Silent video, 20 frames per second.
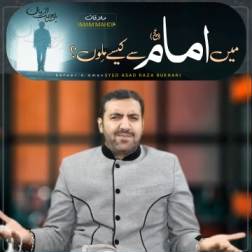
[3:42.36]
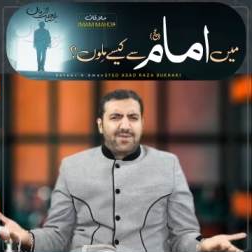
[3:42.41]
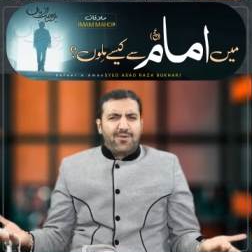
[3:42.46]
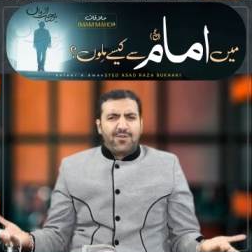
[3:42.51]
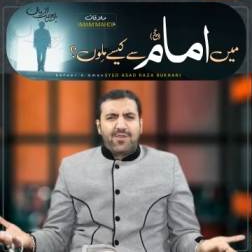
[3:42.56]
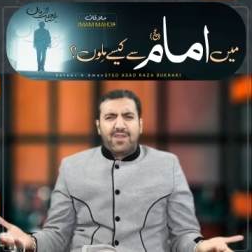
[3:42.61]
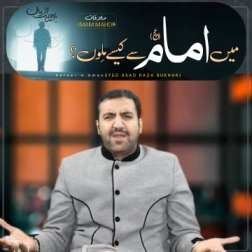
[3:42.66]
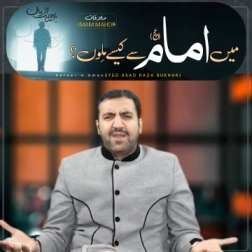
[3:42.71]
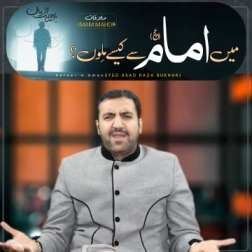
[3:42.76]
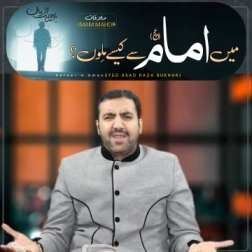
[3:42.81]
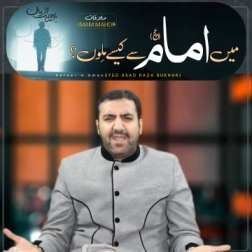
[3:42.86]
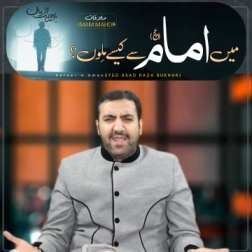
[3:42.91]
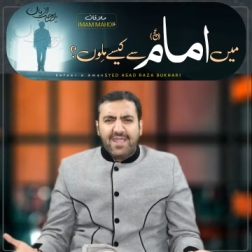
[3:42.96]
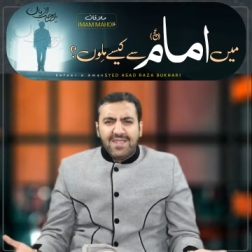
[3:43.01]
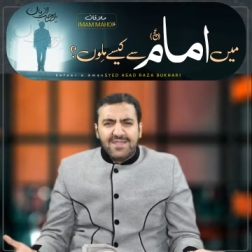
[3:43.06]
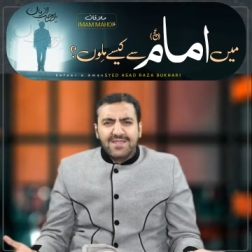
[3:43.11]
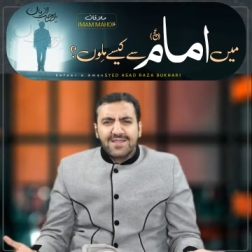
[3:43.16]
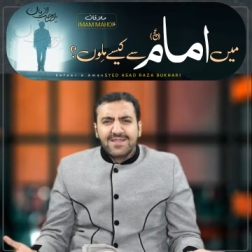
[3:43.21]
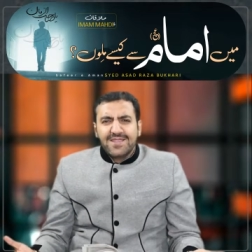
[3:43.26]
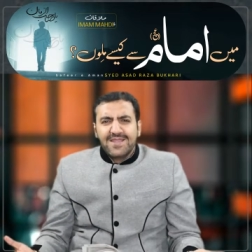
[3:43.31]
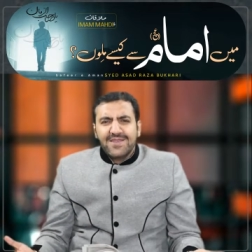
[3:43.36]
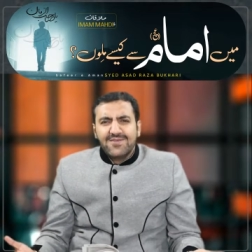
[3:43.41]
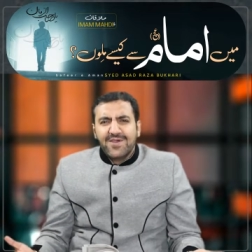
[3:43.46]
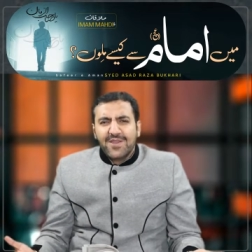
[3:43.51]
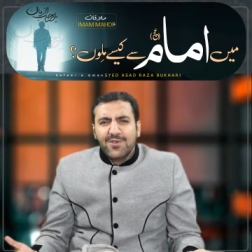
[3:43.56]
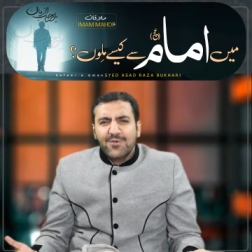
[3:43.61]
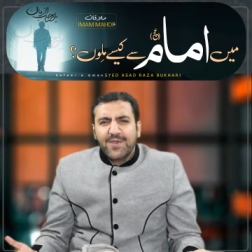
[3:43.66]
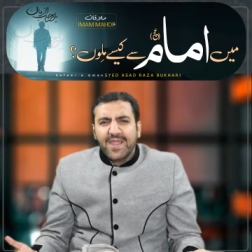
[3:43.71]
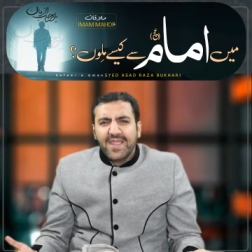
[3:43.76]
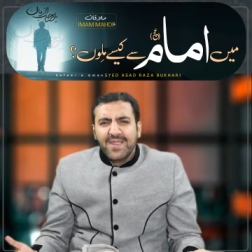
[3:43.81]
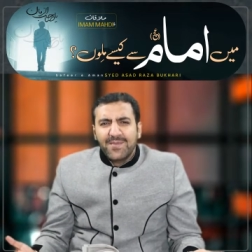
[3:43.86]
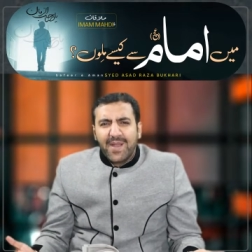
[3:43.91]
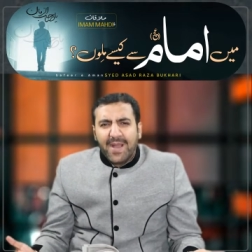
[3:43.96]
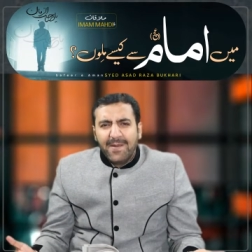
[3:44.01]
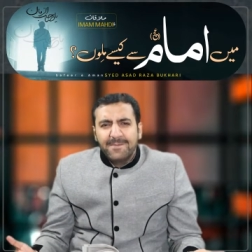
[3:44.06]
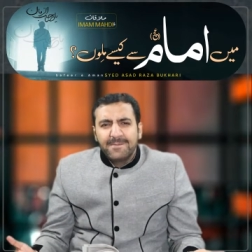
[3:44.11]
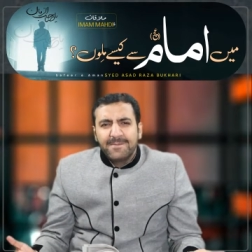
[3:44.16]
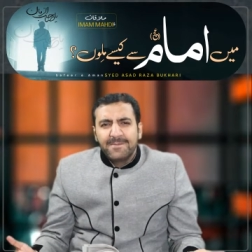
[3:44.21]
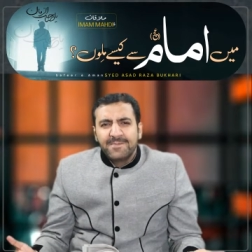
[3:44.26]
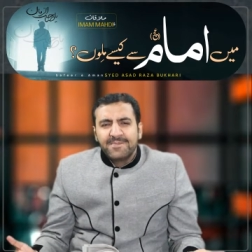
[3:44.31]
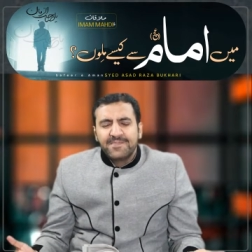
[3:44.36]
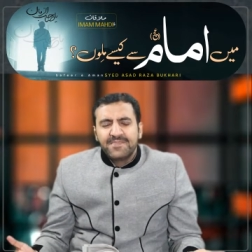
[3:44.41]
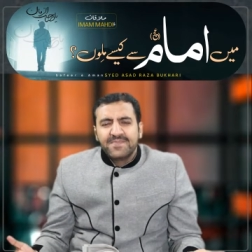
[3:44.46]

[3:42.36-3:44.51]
मौला है ही यकीन वालों के इमाम